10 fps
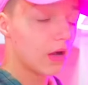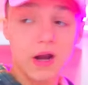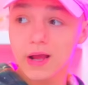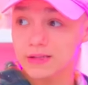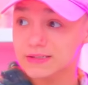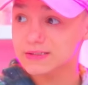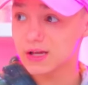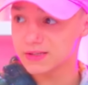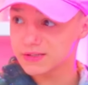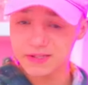Ryan,
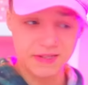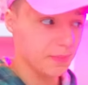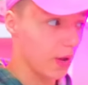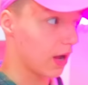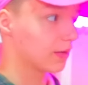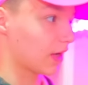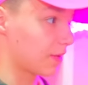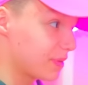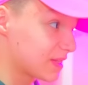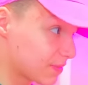gleich, okay?
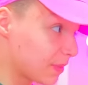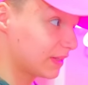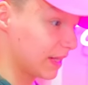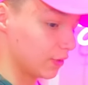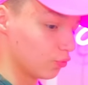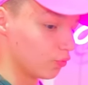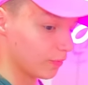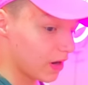Pizza, hör mir zu.